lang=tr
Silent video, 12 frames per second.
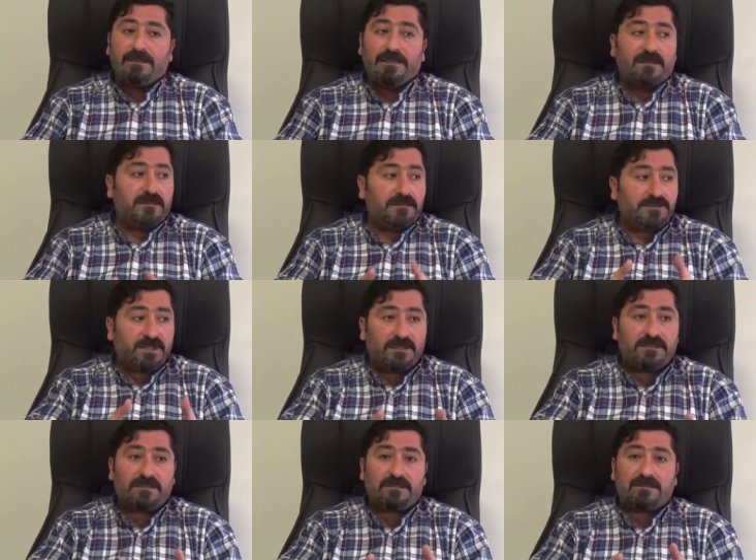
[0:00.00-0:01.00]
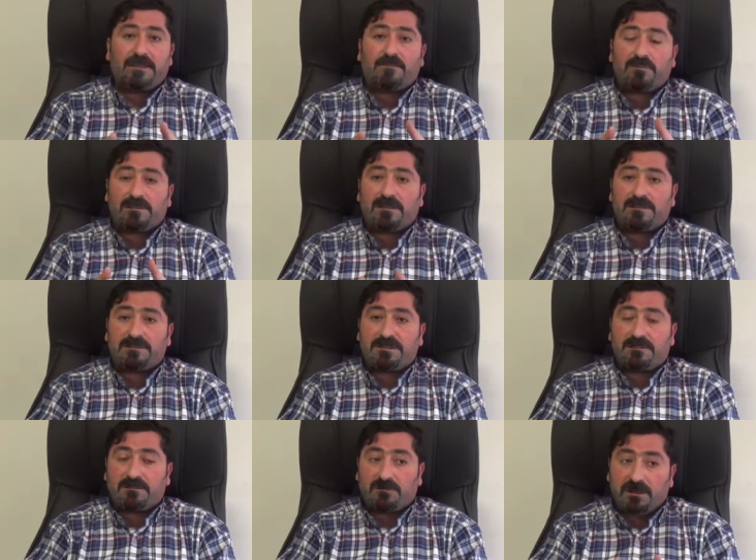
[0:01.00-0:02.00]
Yani çağırdık ya bu kadar
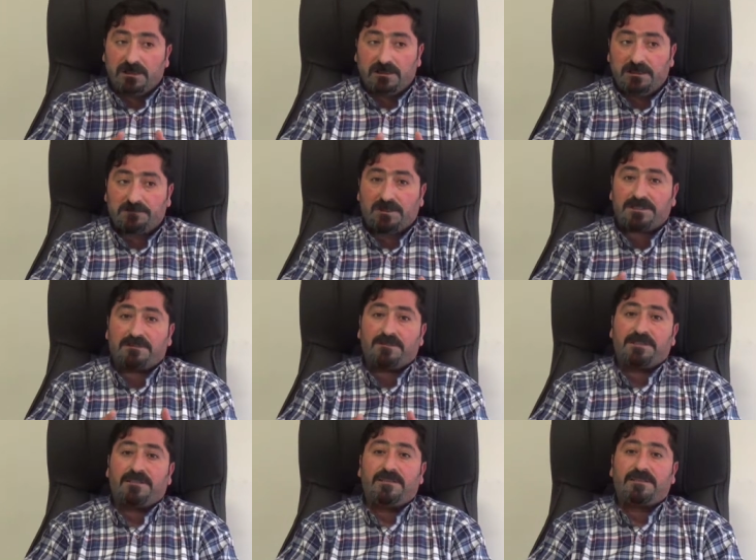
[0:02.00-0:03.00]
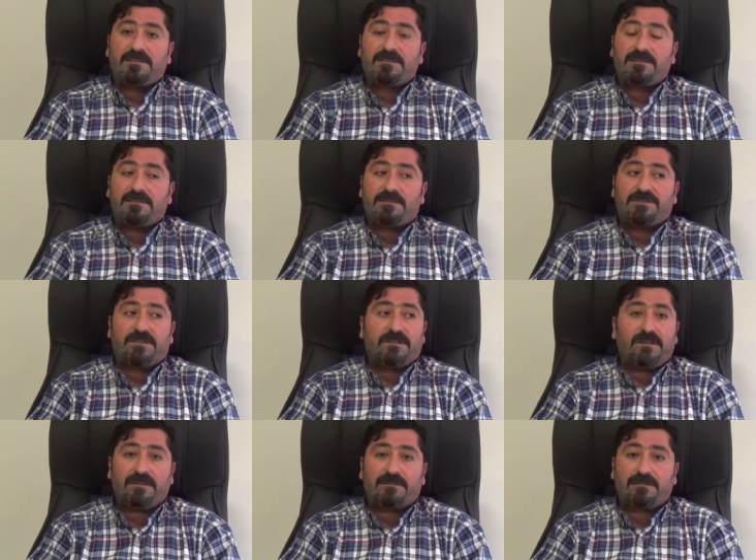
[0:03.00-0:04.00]
olayla ilk başta maçın esnasında
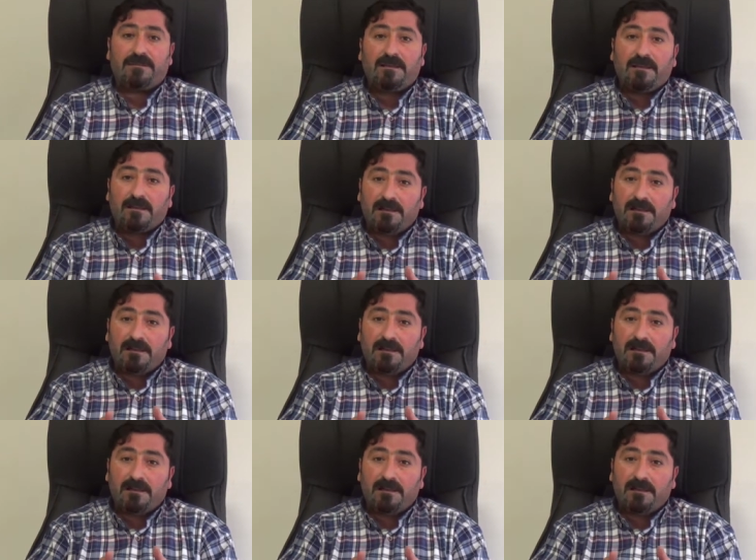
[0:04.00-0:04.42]
cereyan etti.